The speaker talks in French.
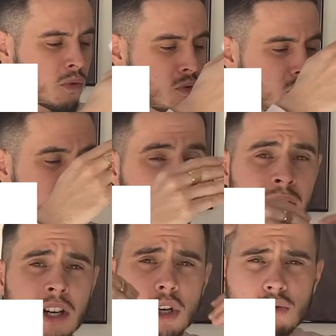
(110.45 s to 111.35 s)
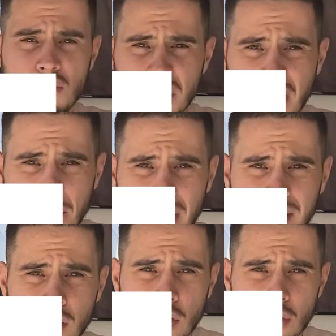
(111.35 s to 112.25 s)
Vous voyez bien, je vous fais
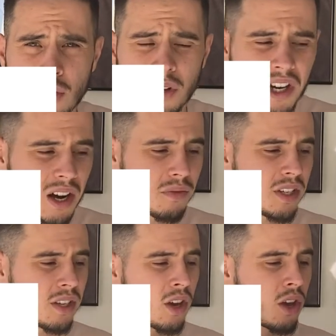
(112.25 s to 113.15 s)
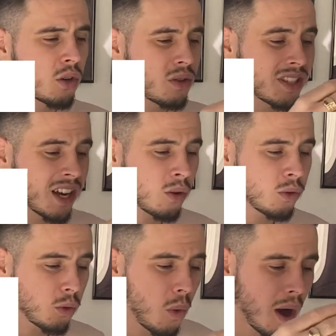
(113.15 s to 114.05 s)
apparaître le graphique que
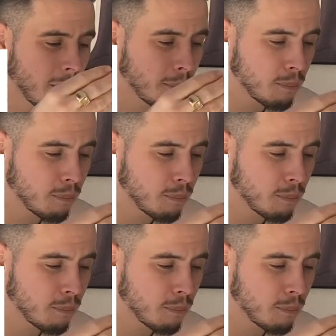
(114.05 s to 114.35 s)
53